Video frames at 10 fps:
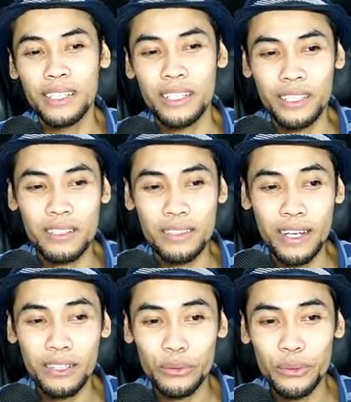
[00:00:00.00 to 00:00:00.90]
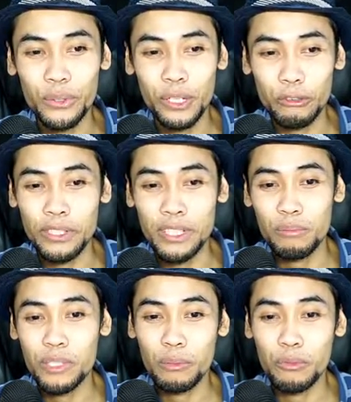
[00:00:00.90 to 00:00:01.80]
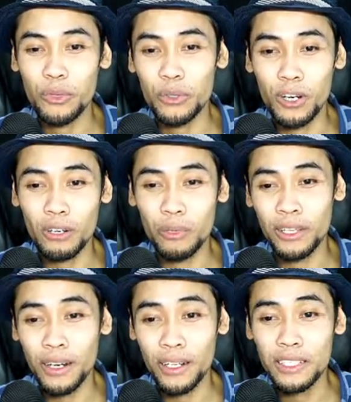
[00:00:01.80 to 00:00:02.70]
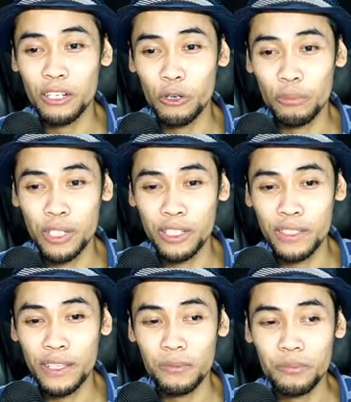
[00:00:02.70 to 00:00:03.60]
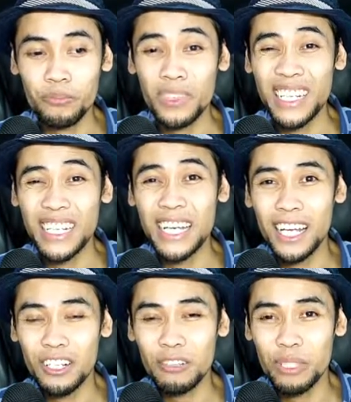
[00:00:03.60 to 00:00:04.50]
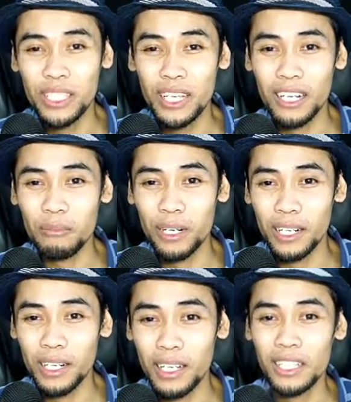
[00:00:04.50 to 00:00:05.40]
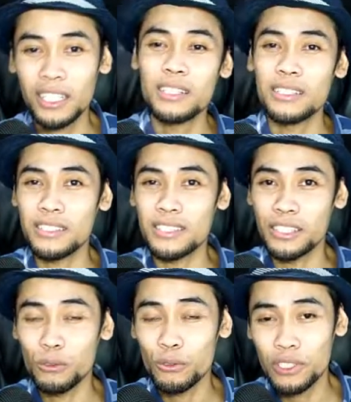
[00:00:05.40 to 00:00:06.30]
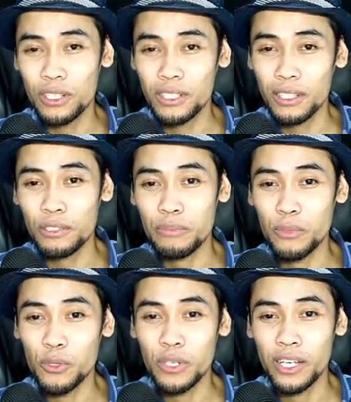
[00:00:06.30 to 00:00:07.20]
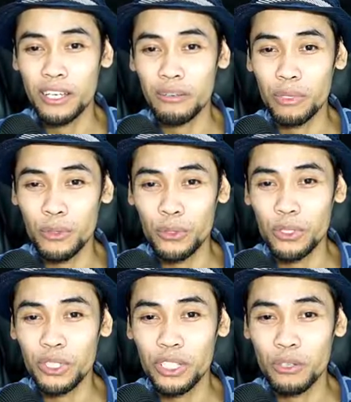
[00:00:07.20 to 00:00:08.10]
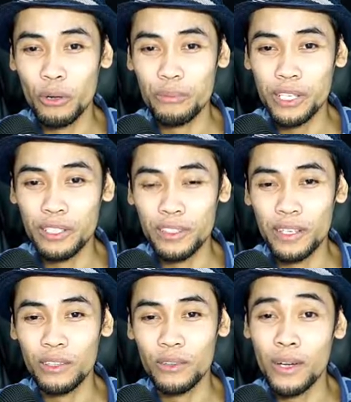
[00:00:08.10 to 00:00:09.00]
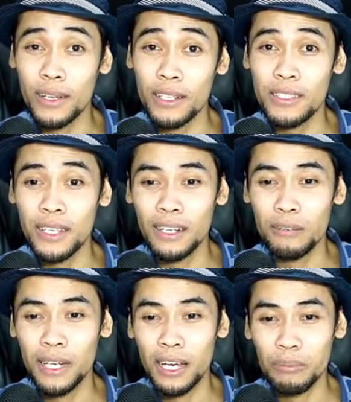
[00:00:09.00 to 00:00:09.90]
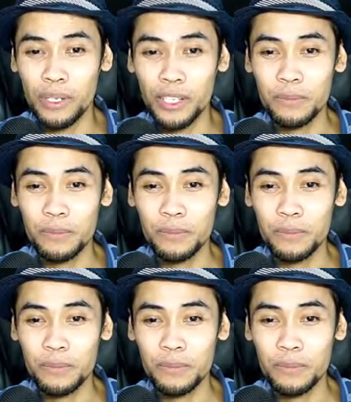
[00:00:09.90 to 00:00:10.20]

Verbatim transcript: Ya, selain itu, call to action bisa membuat orang berinteraksi dan website kita. Dengan demikian, maka si users atau si pengguna yang berkunjung ke website kita itu akan stay lebih lama.